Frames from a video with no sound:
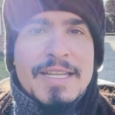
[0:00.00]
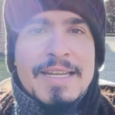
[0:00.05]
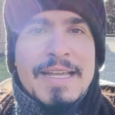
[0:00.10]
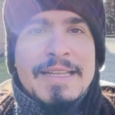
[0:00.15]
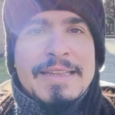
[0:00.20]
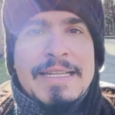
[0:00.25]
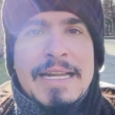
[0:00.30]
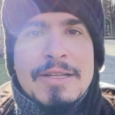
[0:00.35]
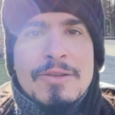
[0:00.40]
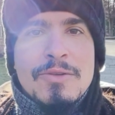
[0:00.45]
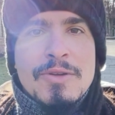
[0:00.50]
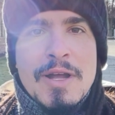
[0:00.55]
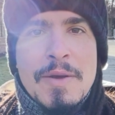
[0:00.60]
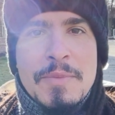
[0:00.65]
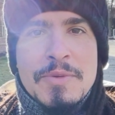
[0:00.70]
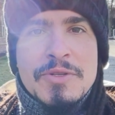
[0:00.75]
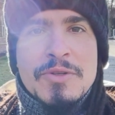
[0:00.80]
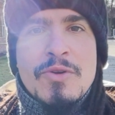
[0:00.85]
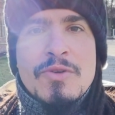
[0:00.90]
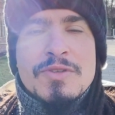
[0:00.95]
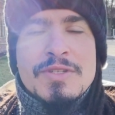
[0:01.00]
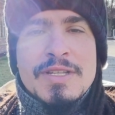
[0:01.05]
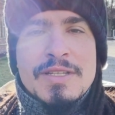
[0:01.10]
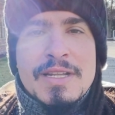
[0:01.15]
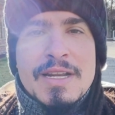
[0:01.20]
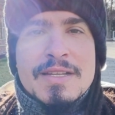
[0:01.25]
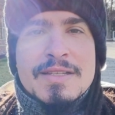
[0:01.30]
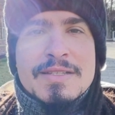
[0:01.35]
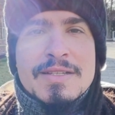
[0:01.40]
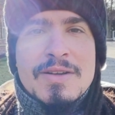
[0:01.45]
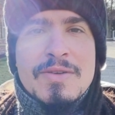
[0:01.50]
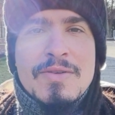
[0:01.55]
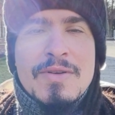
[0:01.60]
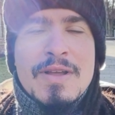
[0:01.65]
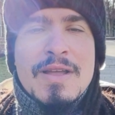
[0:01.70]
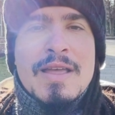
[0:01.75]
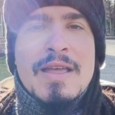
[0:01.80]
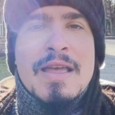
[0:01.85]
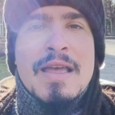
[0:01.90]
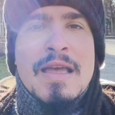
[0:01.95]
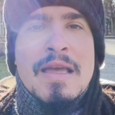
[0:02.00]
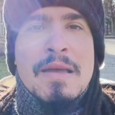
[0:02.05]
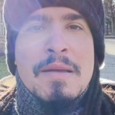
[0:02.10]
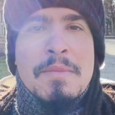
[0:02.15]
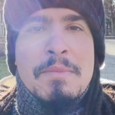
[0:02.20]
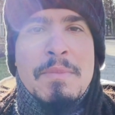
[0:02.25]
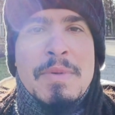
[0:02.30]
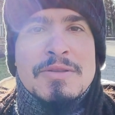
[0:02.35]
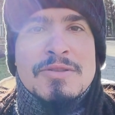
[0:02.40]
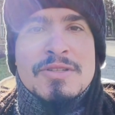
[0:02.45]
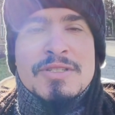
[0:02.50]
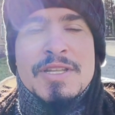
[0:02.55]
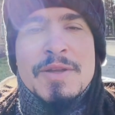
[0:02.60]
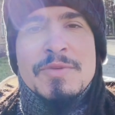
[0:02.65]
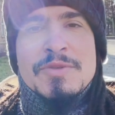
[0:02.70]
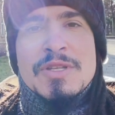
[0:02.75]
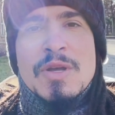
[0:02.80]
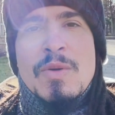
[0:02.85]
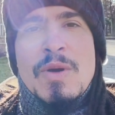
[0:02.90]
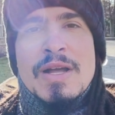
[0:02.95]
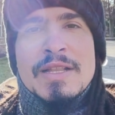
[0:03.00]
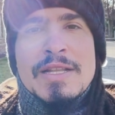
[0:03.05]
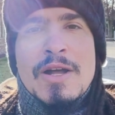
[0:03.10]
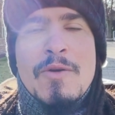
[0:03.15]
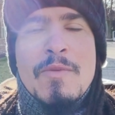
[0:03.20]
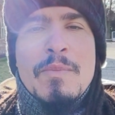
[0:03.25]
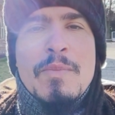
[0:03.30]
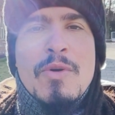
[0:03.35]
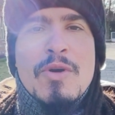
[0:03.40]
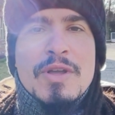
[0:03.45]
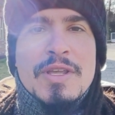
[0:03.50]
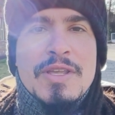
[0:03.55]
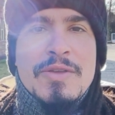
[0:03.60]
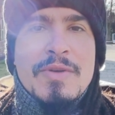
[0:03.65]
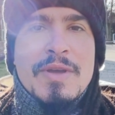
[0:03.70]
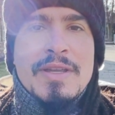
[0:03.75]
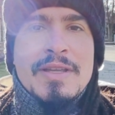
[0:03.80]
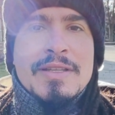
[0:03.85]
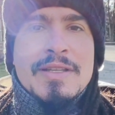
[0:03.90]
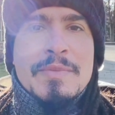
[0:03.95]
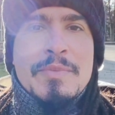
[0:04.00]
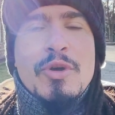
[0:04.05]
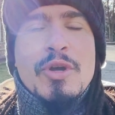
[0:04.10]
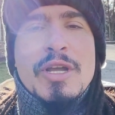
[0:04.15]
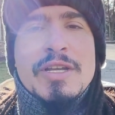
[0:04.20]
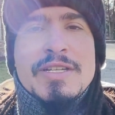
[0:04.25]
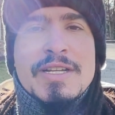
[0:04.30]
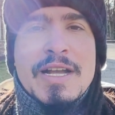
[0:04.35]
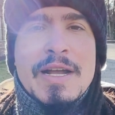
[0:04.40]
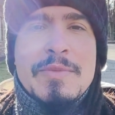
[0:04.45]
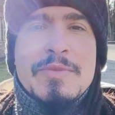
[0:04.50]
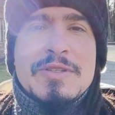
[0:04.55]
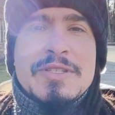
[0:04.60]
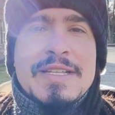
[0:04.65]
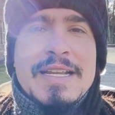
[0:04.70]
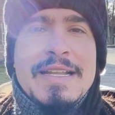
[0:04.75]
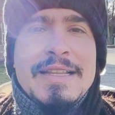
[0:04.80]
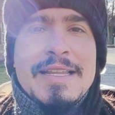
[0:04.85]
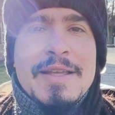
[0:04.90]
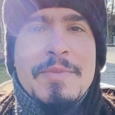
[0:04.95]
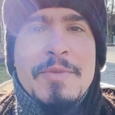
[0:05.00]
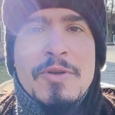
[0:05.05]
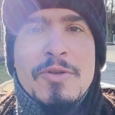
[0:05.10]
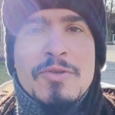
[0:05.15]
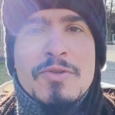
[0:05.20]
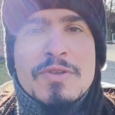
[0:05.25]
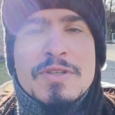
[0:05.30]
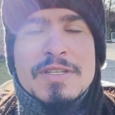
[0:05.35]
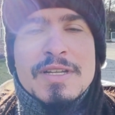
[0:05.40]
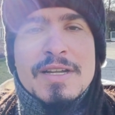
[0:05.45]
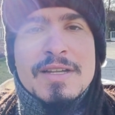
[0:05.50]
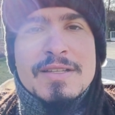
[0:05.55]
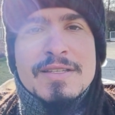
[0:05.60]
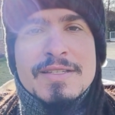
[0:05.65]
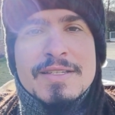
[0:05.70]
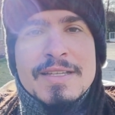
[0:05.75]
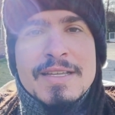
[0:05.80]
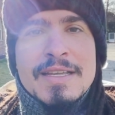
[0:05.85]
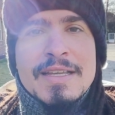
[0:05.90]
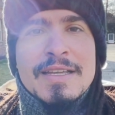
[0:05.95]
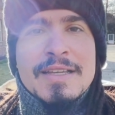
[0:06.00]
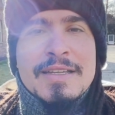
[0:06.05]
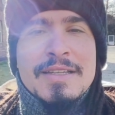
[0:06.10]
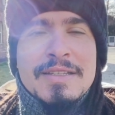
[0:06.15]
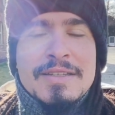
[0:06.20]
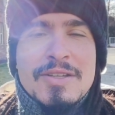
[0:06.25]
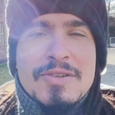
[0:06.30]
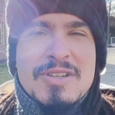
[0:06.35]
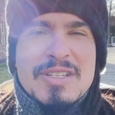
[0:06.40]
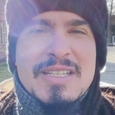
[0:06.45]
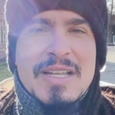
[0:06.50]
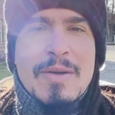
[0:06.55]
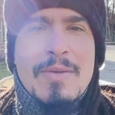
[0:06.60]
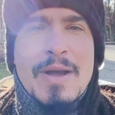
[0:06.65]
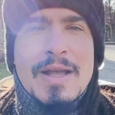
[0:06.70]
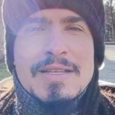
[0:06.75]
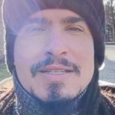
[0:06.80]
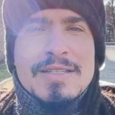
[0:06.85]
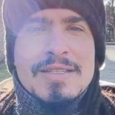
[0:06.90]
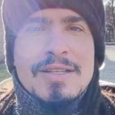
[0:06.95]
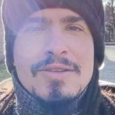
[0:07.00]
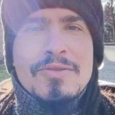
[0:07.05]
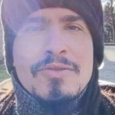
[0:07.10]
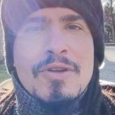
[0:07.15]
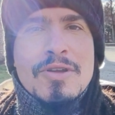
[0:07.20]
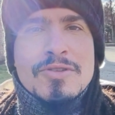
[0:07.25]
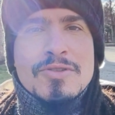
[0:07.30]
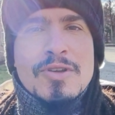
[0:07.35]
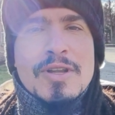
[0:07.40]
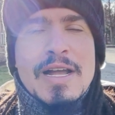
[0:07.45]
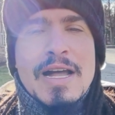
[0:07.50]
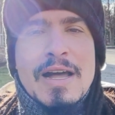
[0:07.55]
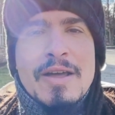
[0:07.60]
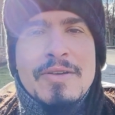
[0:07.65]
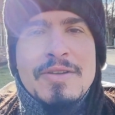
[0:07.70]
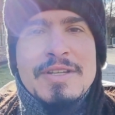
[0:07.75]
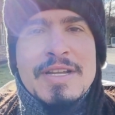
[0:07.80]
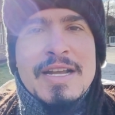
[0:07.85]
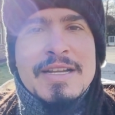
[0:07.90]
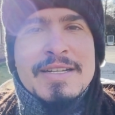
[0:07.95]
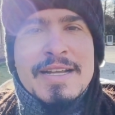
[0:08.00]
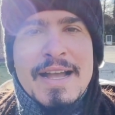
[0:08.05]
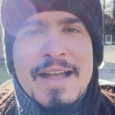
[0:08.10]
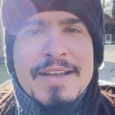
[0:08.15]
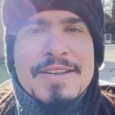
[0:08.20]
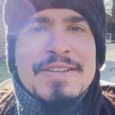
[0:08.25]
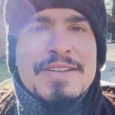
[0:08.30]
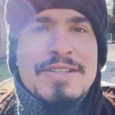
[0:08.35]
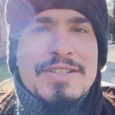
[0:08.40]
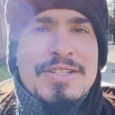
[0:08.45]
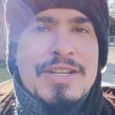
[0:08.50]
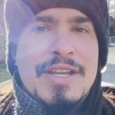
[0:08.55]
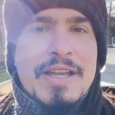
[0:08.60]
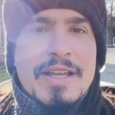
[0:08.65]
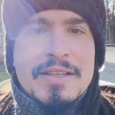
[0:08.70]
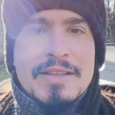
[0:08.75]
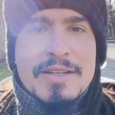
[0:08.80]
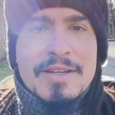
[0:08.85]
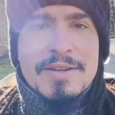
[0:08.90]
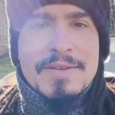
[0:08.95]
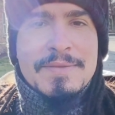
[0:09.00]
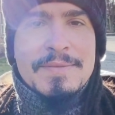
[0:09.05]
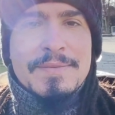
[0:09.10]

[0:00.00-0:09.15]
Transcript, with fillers: entrada do campo de concentração, mas nós temos que aguardar um pouquinho ainda, porque chegamos 30 minutos antes. Então já está quase dando o nosso horário e já já a gente entra.